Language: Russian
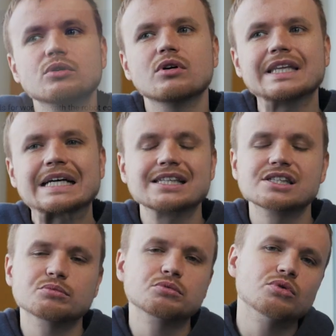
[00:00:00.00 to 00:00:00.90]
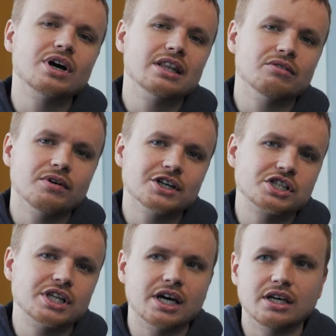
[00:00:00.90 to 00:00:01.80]
но она концептуально
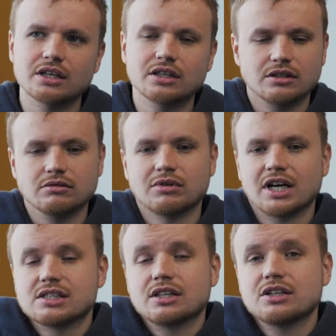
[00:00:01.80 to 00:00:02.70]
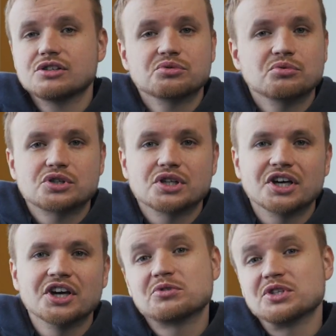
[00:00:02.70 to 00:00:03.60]
важна, и раз она
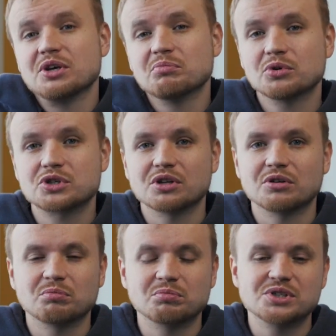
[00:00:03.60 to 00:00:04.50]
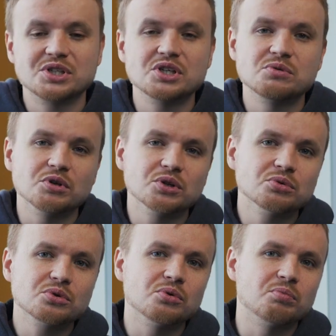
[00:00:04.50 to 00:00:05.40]
несложная, с ней можно посидеть
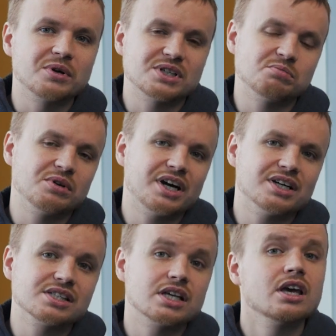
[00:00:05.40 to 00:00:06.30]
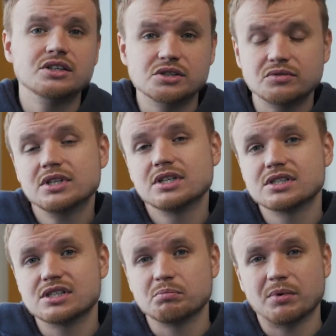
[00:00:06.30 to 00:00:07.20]
минутку, поразбираться, и в
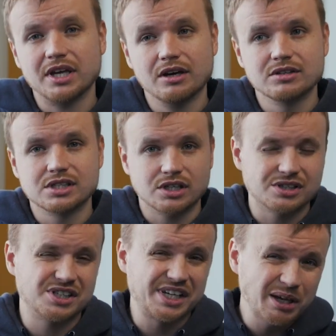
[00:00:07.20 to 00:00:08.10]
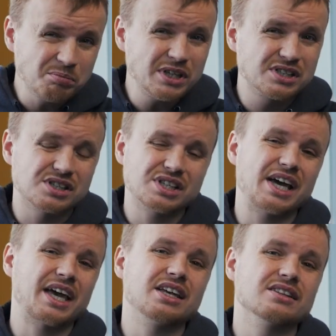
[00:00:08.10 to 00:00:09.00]
действительности появится, закрепится
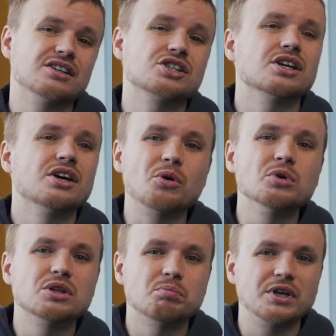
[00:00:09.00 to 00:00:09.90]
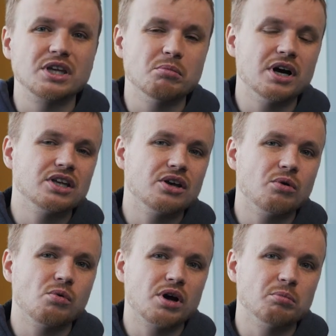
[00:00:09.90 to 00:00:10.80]
скорее даже, какое-то понимание
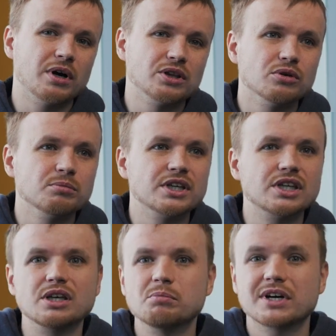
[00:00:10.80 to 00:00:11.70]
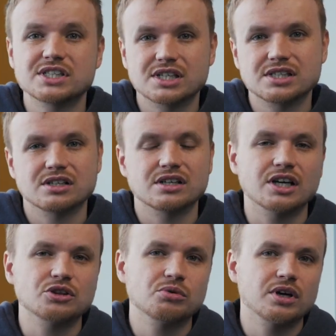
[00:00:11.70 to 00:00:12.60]
урбаномики и процессах,
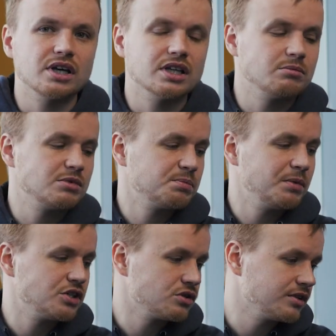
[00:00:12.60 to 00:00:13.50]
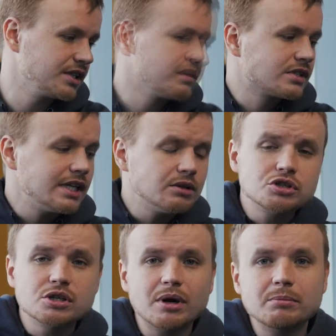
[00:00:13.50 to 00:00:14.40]
которые она обеспечивает.
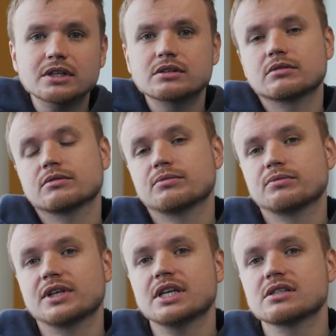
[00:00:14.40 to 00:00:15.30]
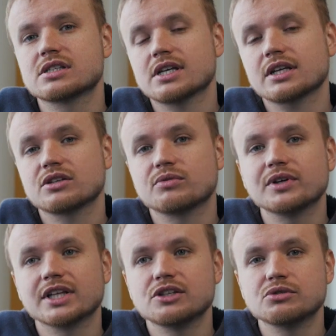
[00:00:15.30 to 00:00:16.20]
Следующий момент. В Getting Started
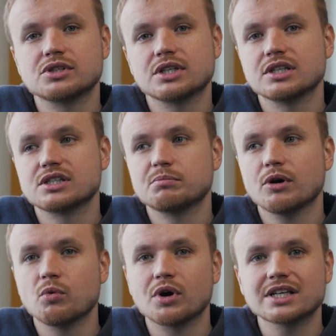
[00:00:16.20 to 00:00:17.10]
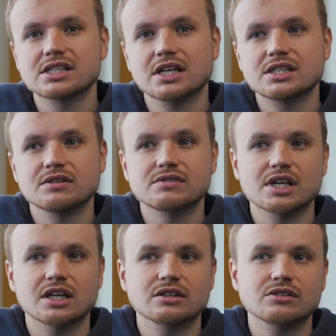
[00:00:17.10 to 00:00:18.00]
вы найдете для себя указатель в
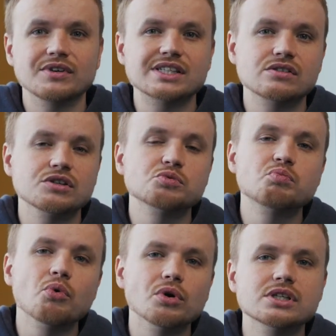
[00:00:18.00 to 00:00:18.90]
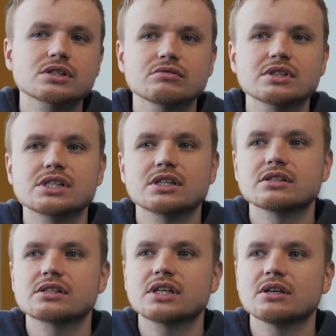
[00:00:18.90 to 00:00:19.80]
соответствии с
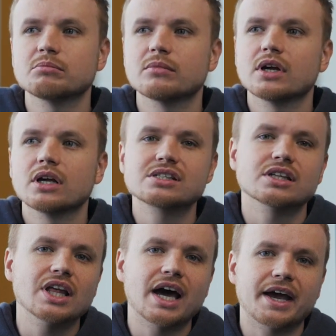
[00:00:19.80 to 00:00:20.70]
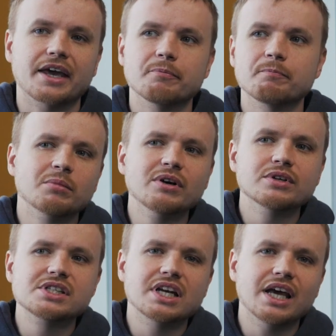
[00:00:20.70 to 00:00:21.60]
пользовательским сценарием. Мы
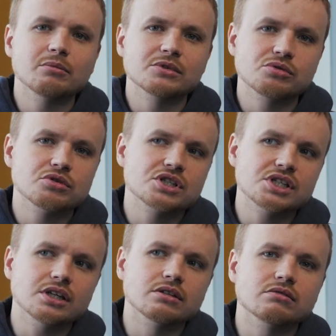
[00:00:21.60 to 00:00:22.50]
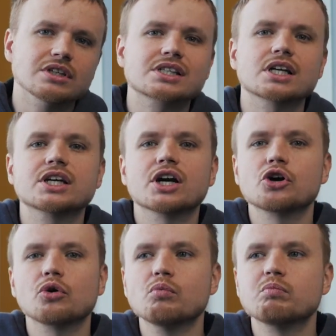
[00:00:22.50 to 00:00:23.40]
выделяем на сегодняшний день несколько
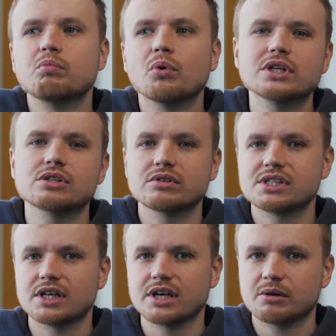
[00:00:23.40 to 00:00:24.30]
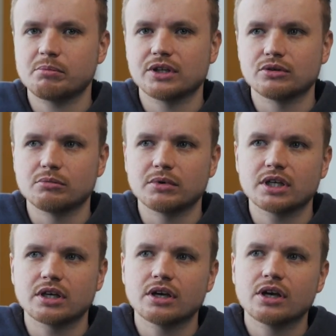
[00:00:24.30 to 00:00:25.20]
групп пользователей
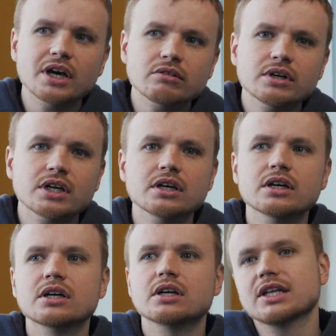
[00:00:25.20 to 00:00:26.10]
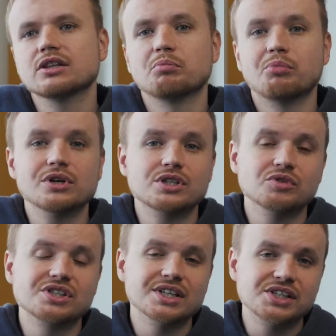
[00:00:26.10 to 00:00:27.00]
робономики. Первые это
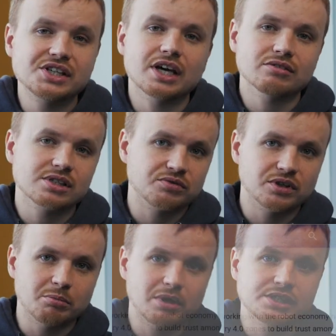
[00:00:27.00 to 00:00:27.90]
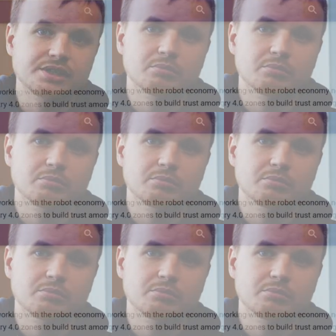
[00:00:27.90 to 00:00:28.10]
пользователи сервисов на базе